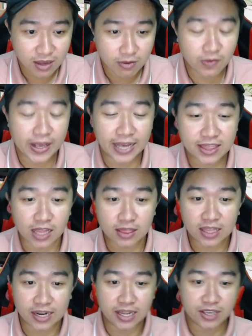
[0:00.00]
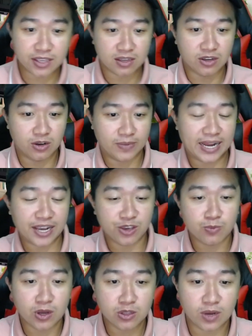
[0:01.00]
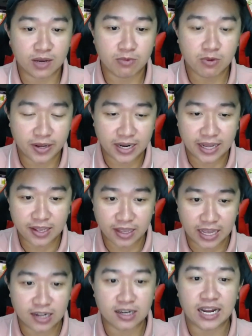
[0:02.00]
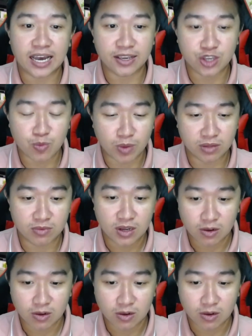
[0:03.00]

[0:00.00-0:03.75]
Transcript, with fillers: quý vị hãy tỉnh đây đi những người mà đang yêu mến của hàng quý vị hãy dành lại cho mình